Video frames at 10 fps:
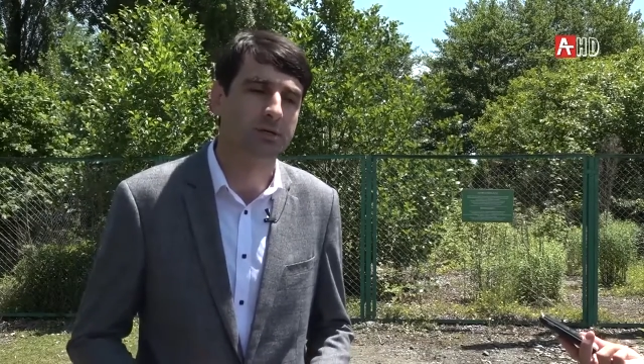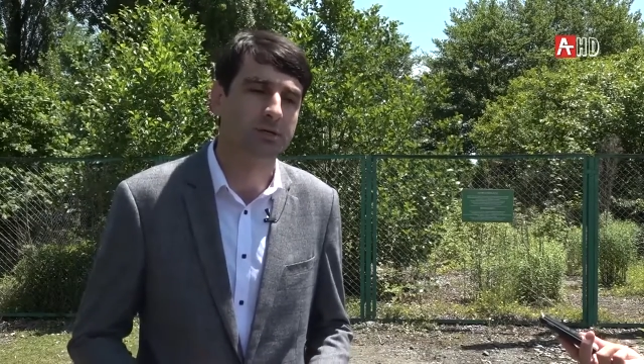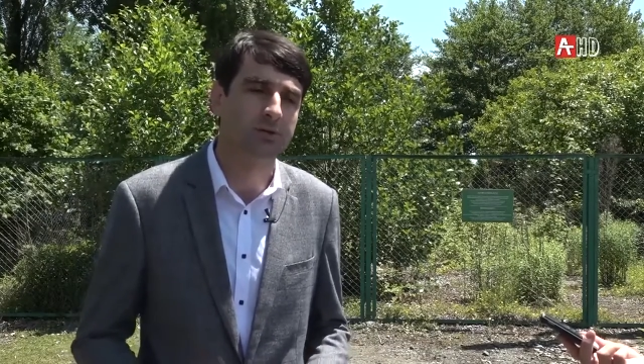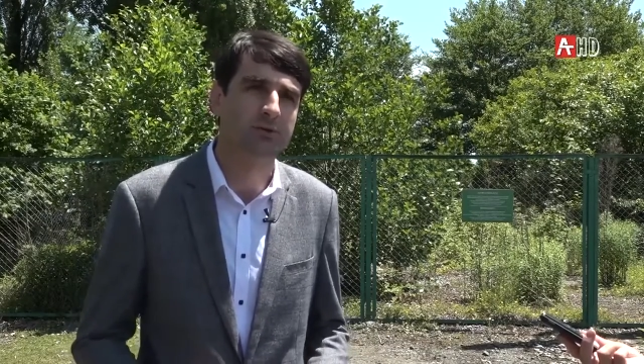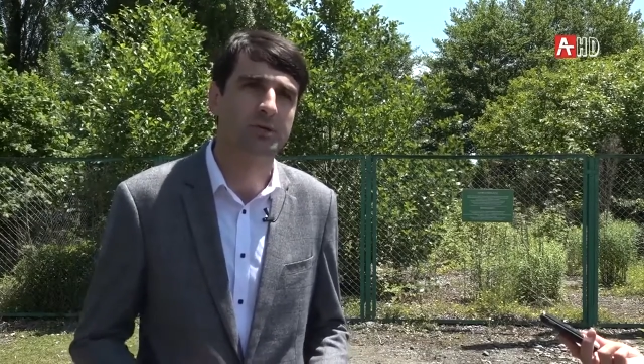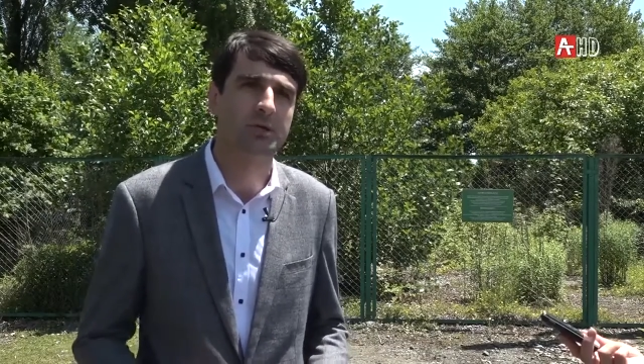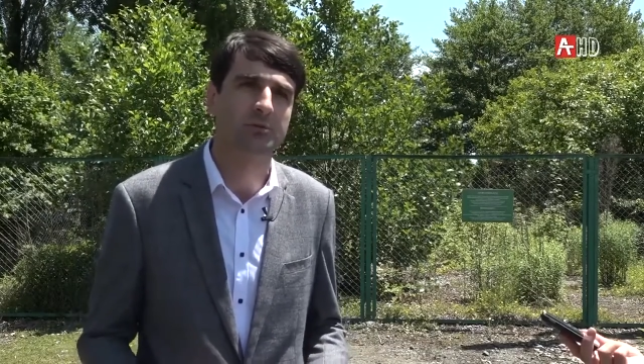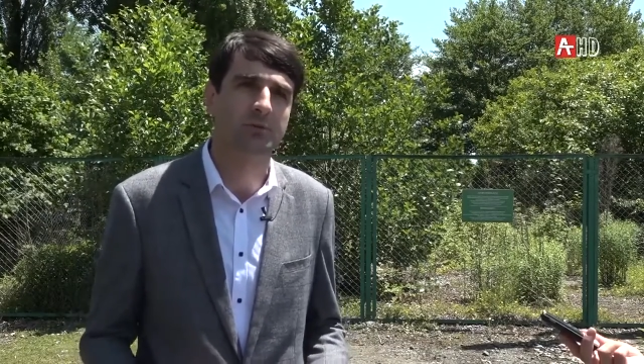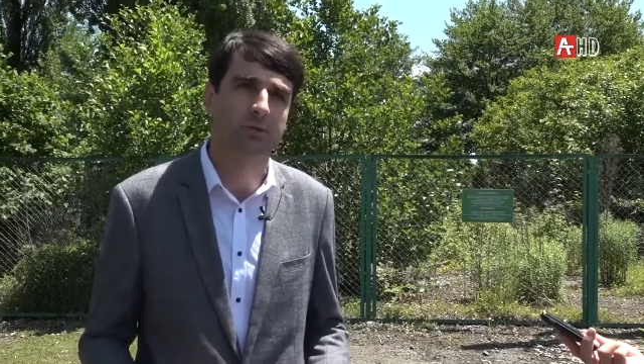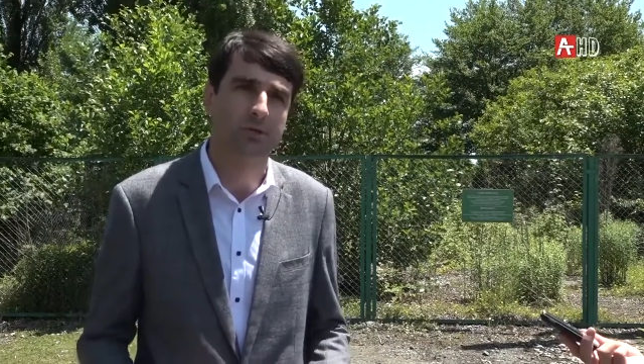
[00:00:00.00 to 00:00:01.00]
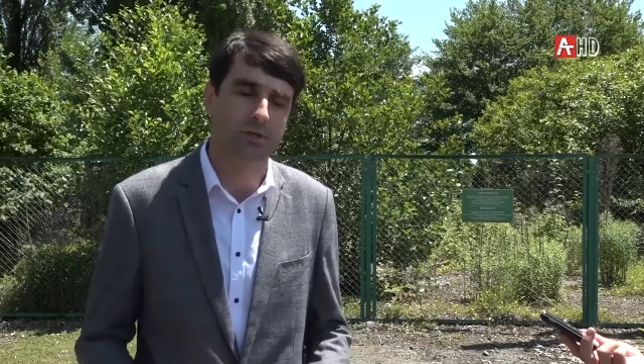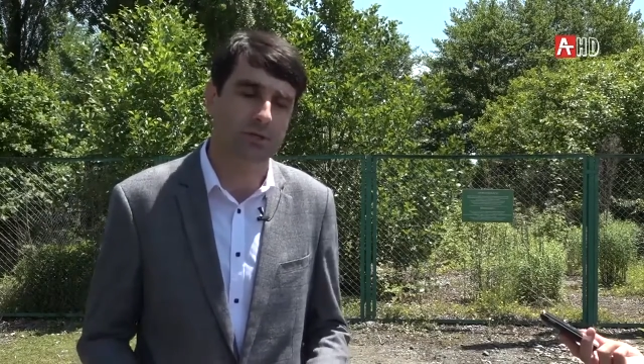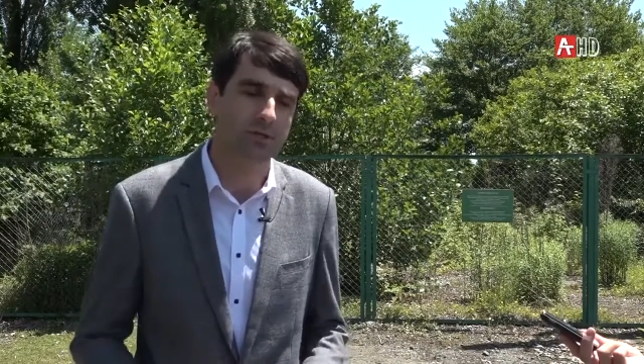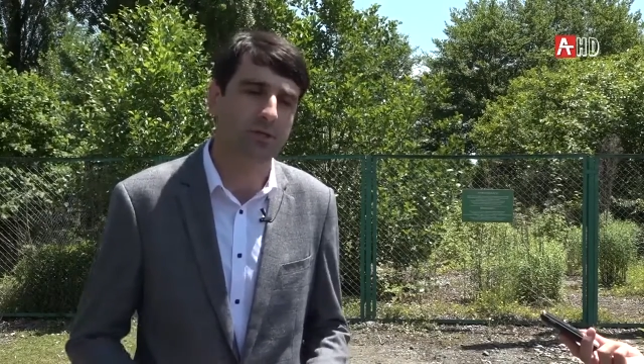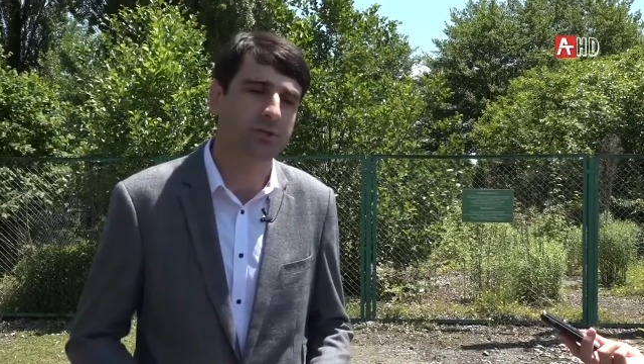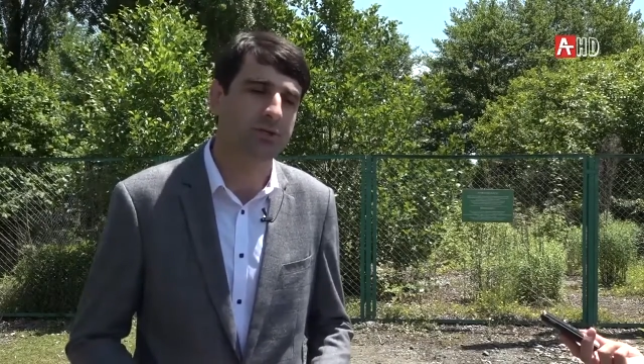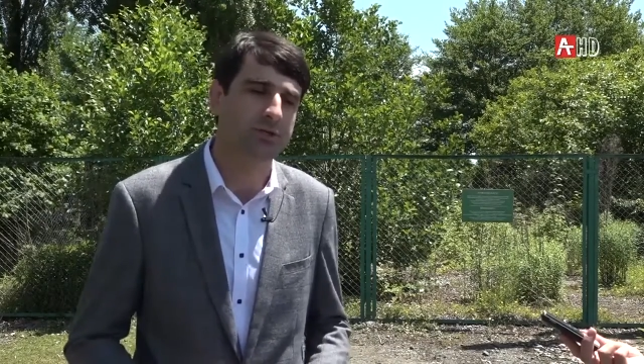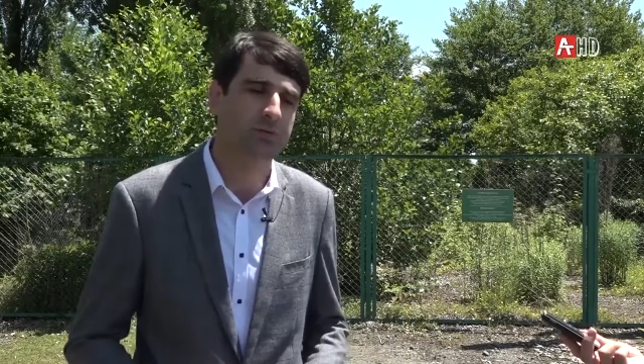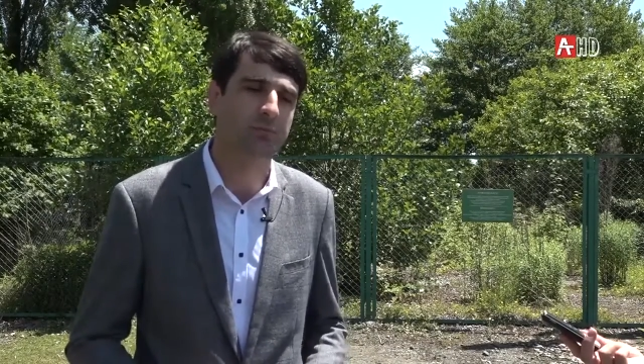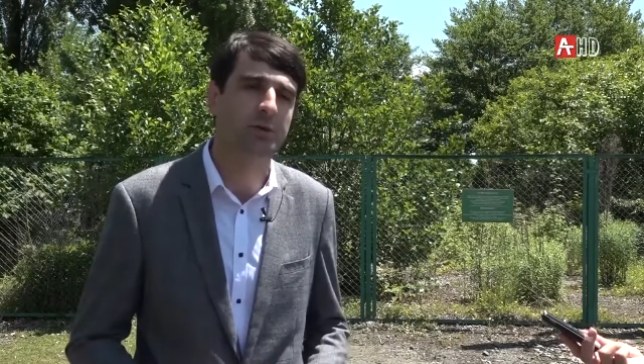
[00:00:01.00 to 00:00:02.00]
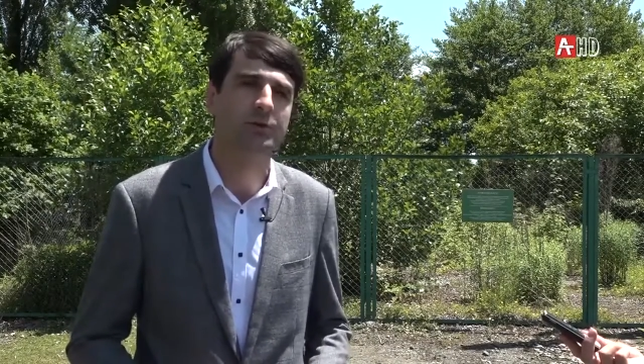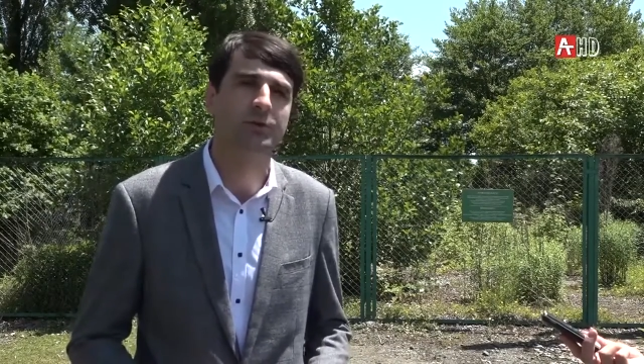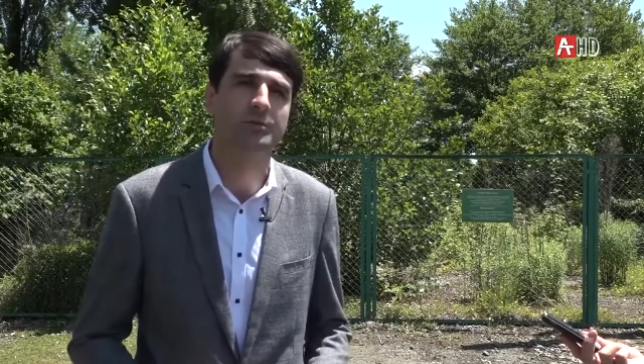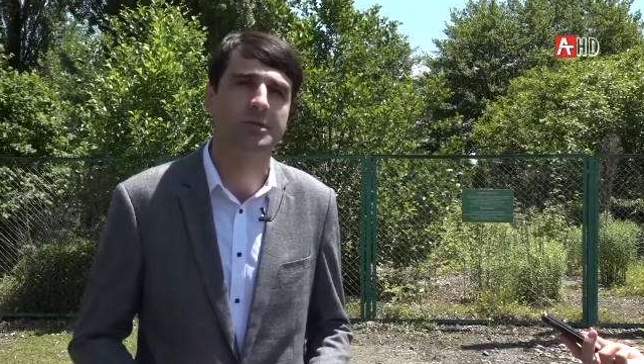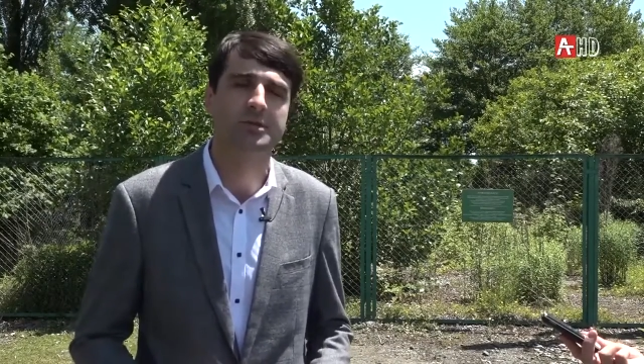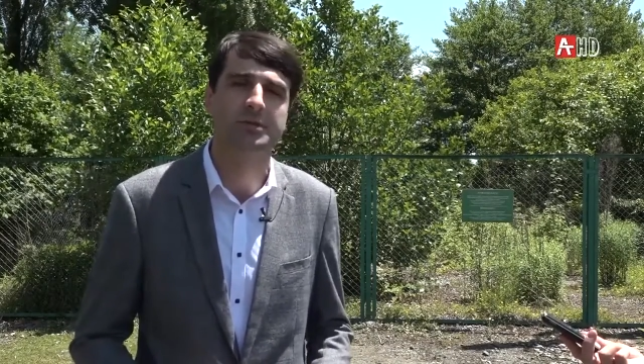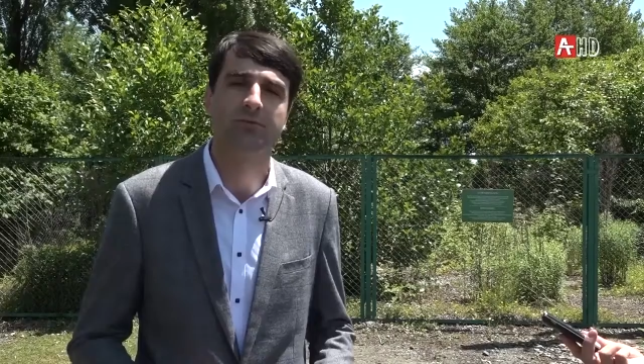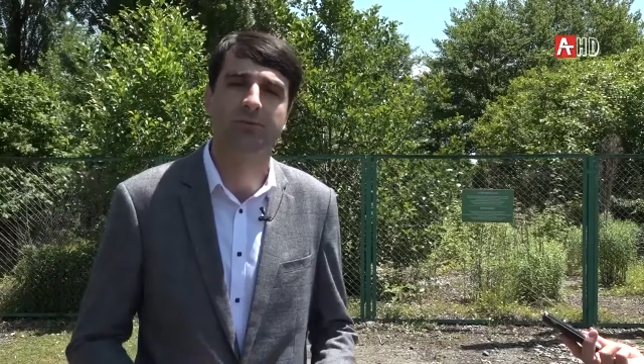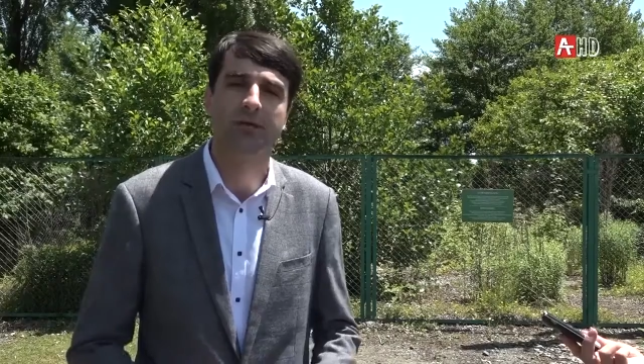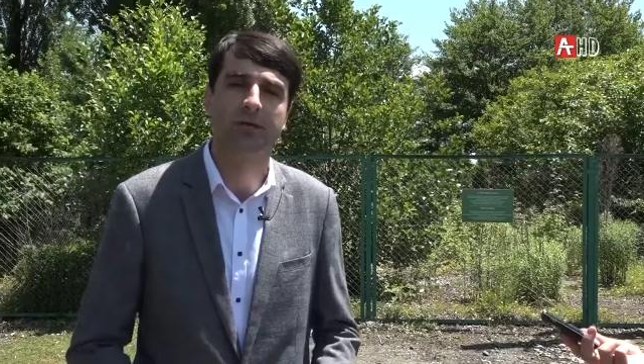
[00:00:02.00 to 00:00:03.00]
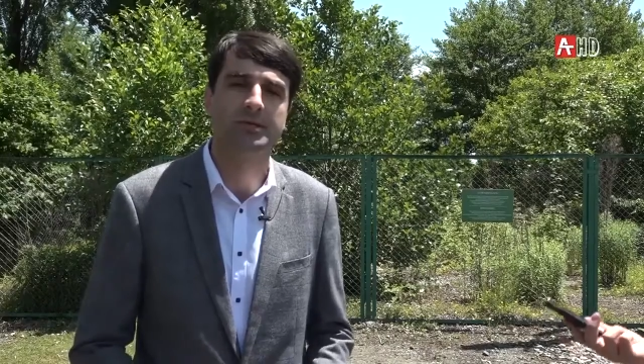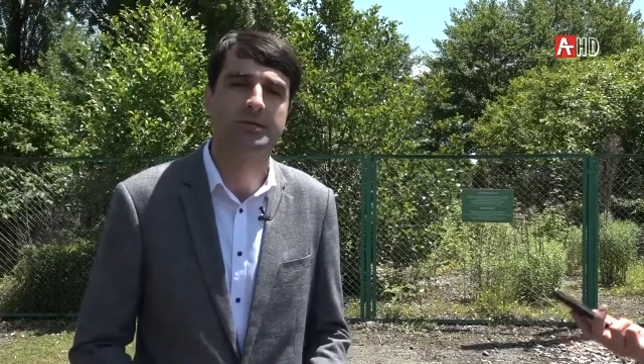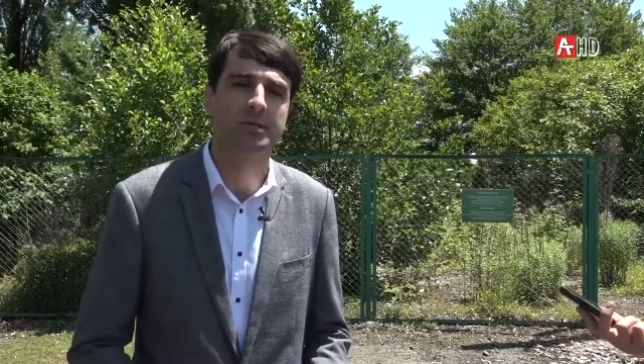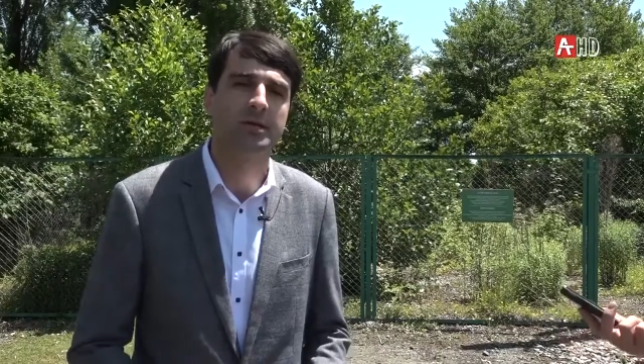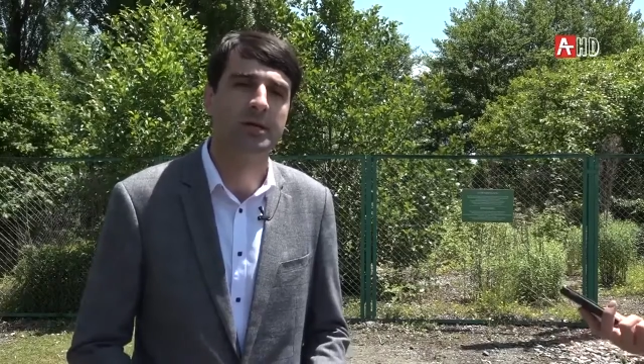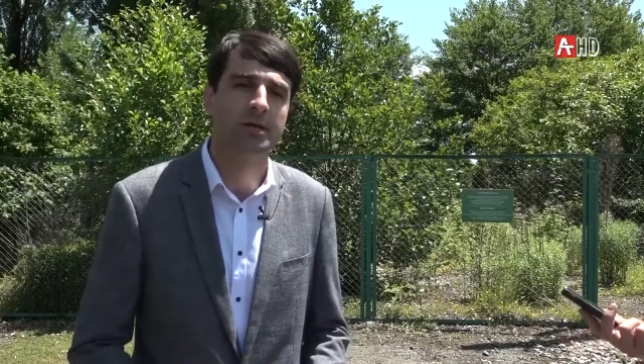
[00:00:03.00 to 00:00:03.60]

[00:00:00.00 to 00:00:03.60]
союзником и стратегическим партнером Российской Федерации.